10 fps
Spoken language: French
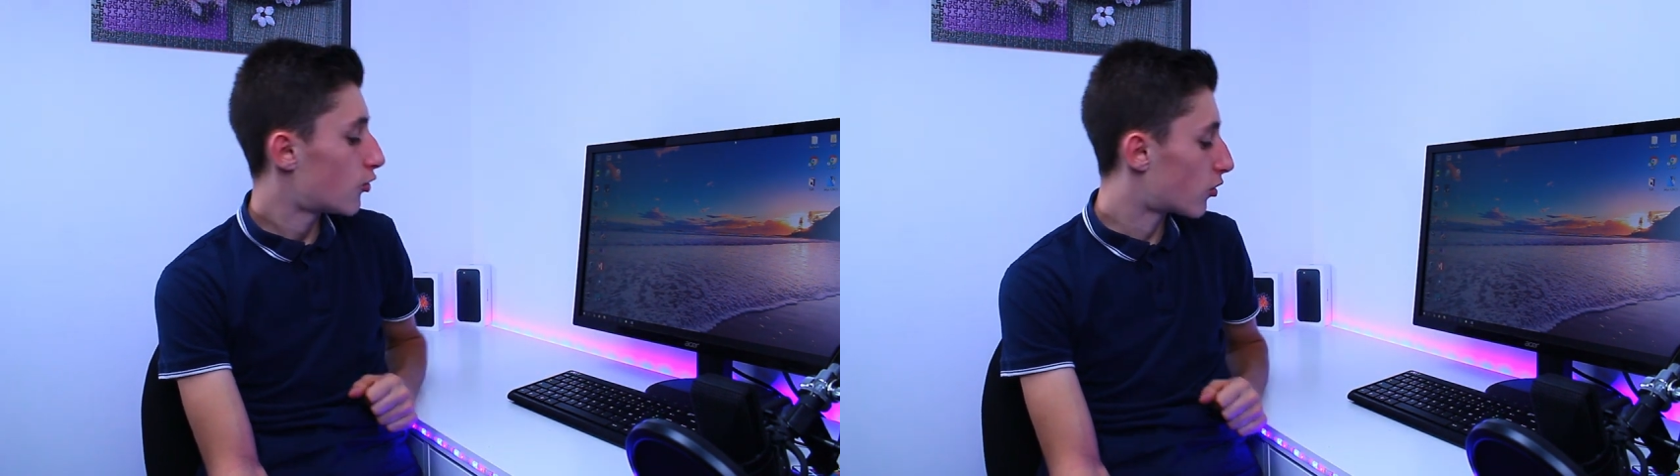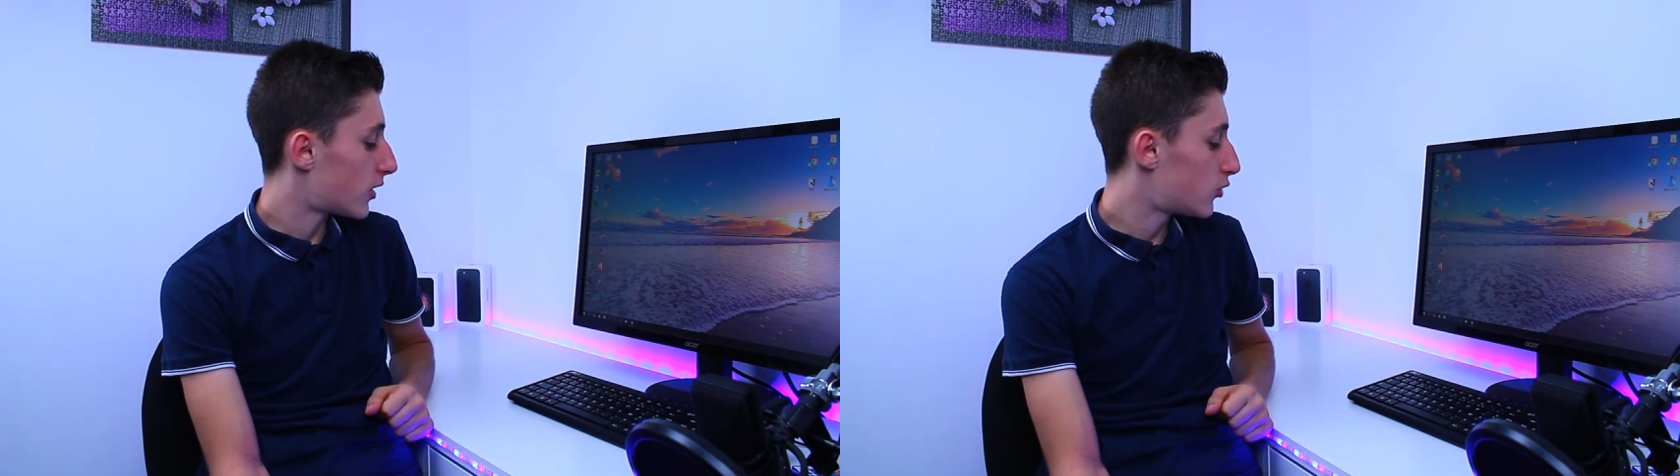
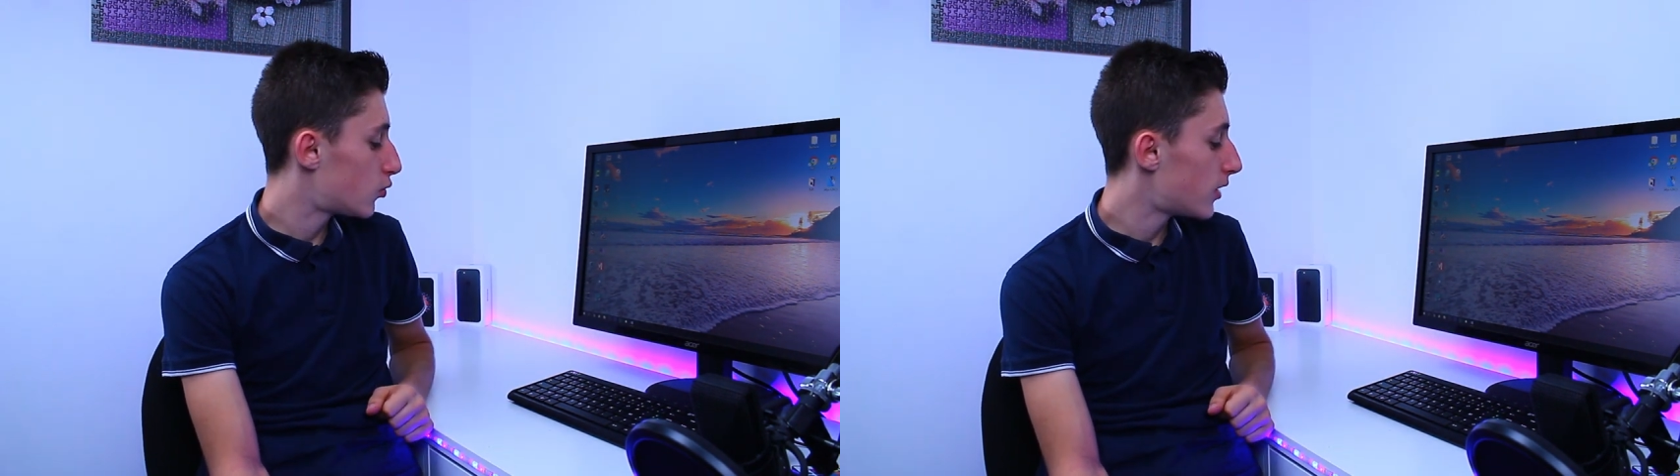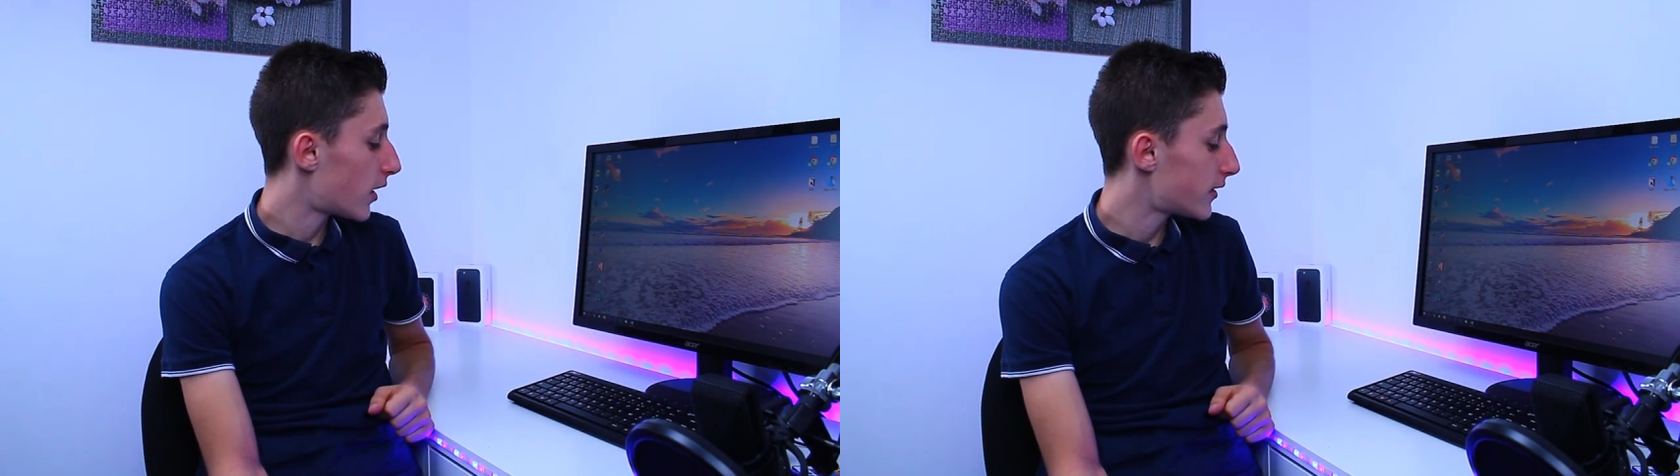donc les
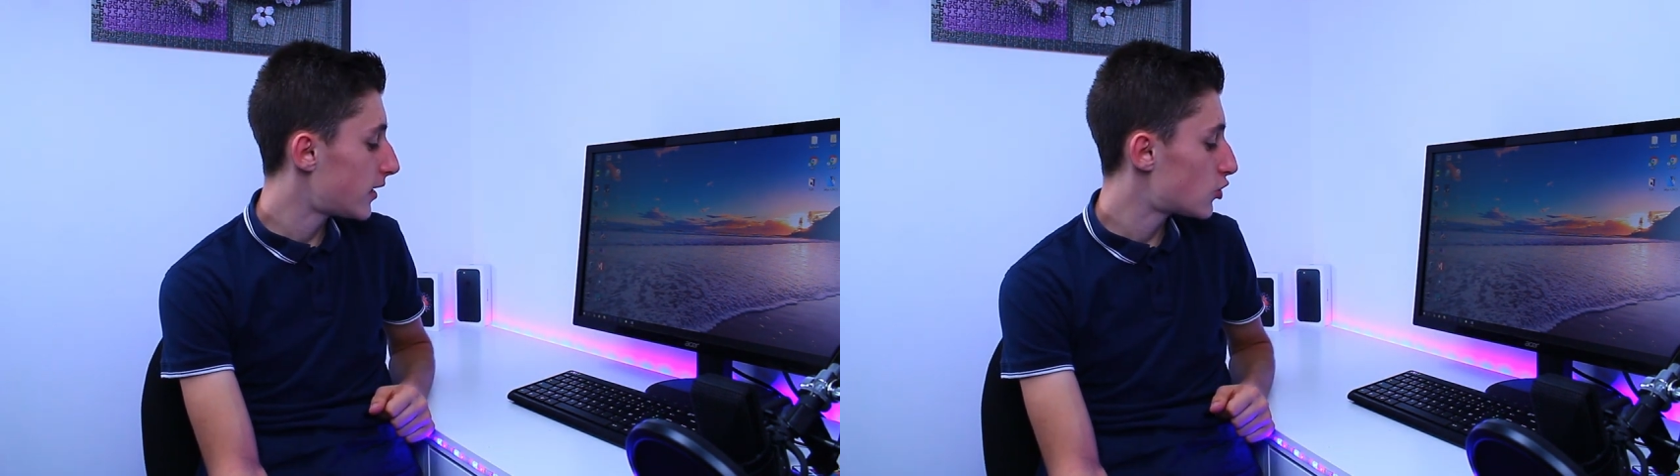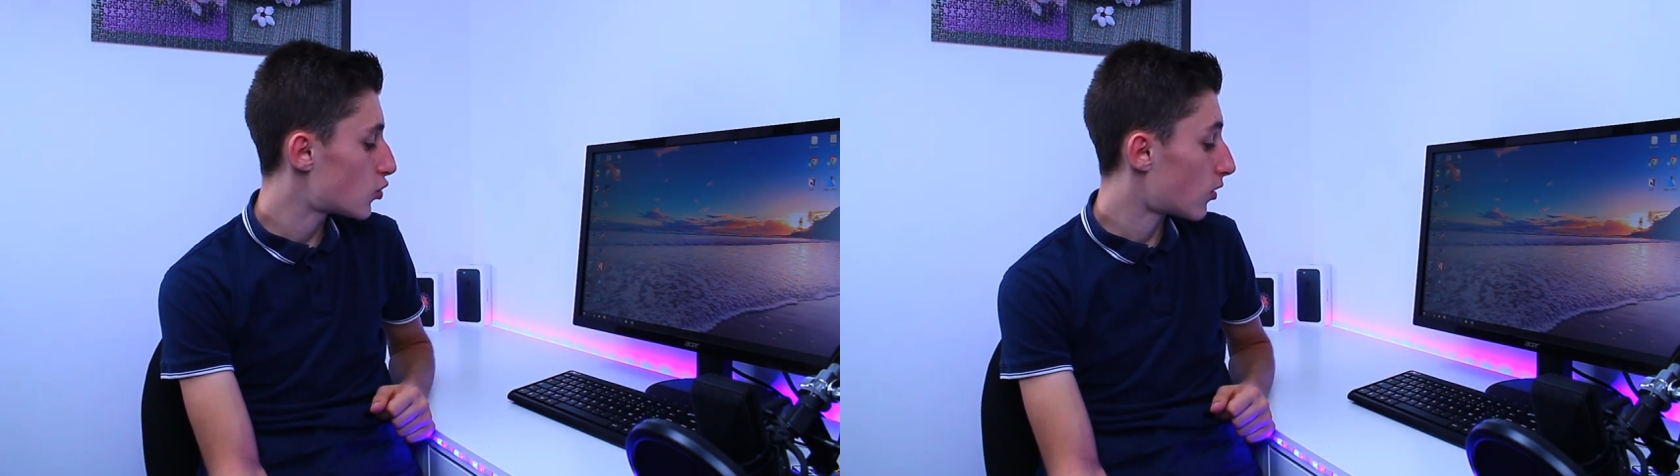tout
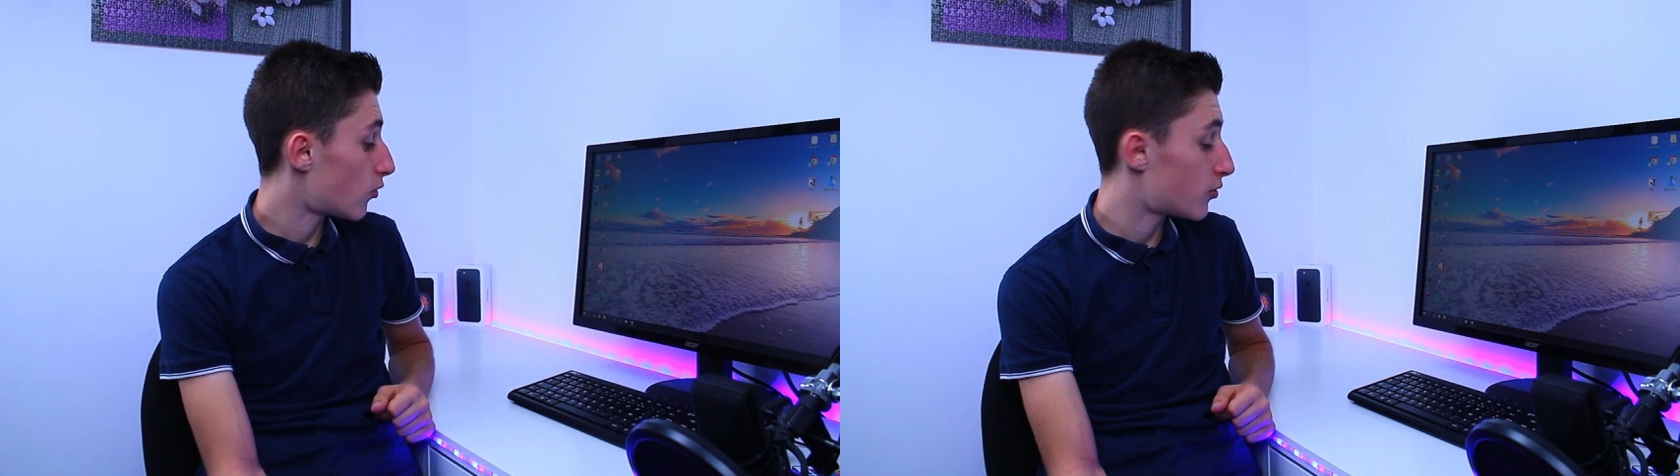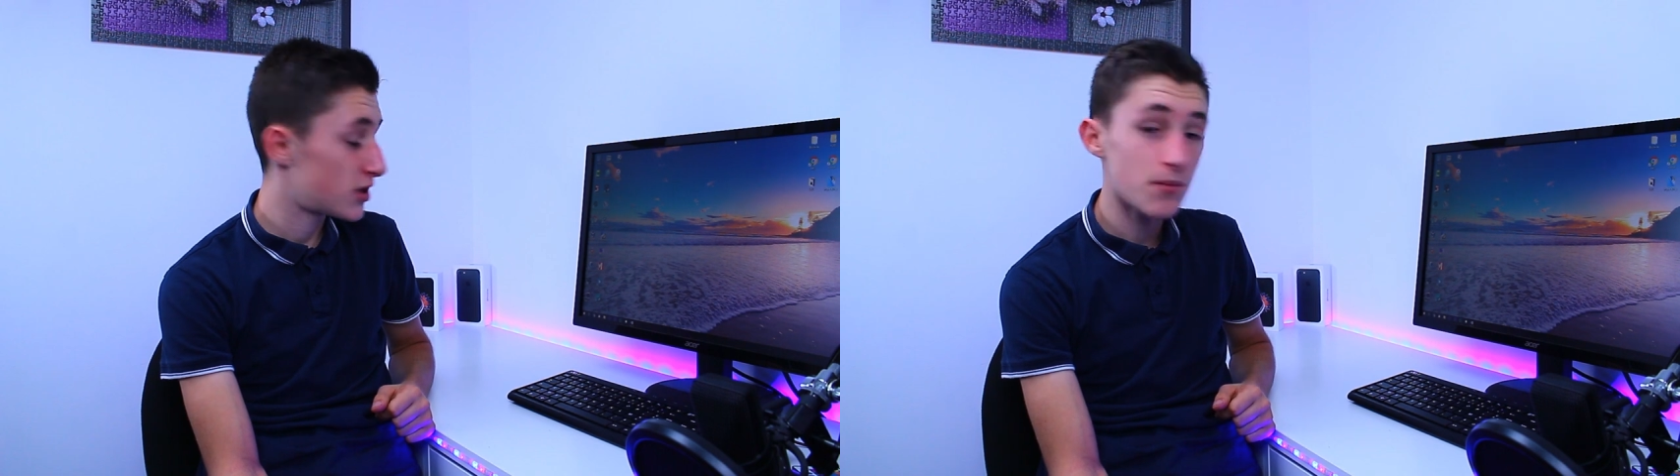derniers,
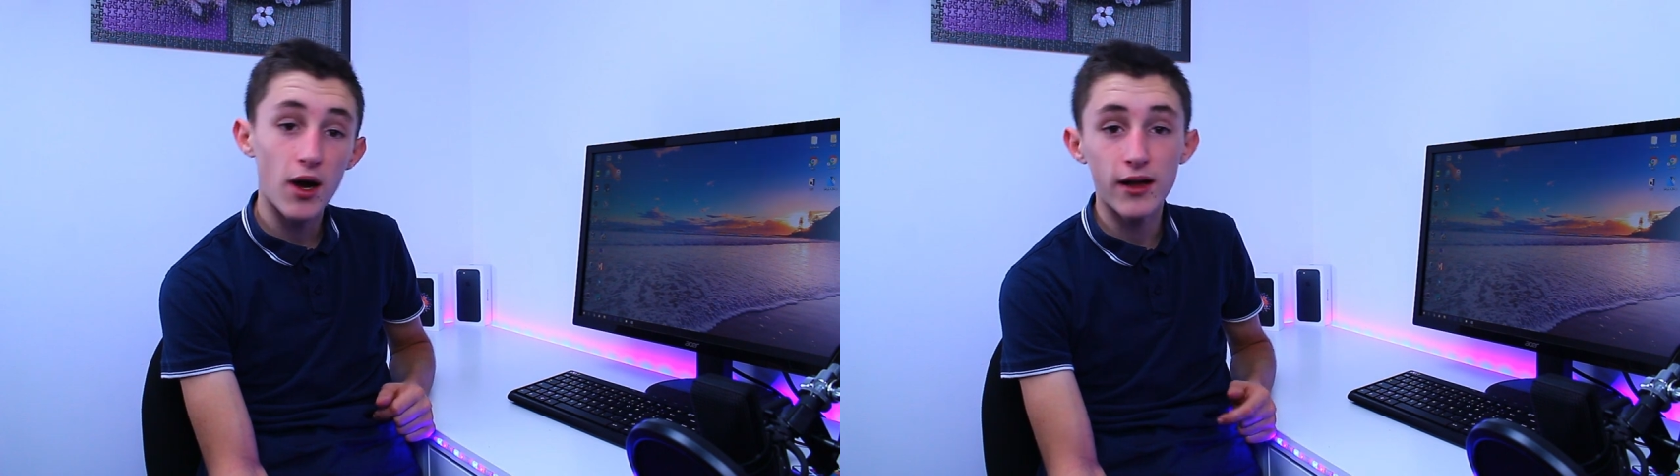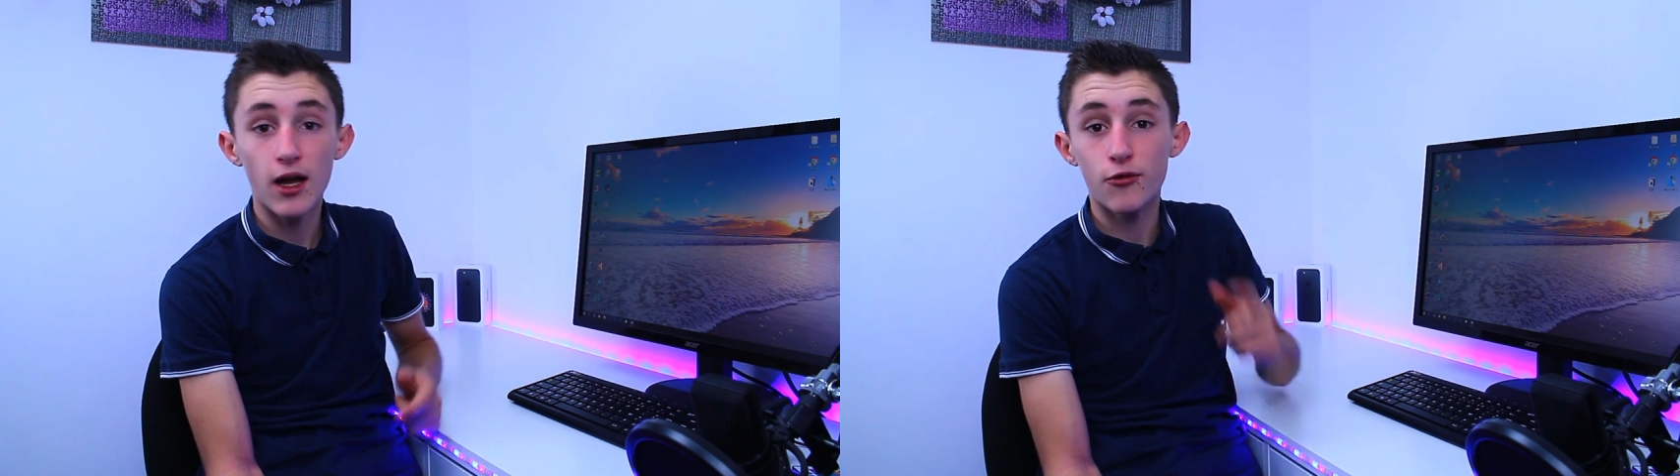sur aussi pareil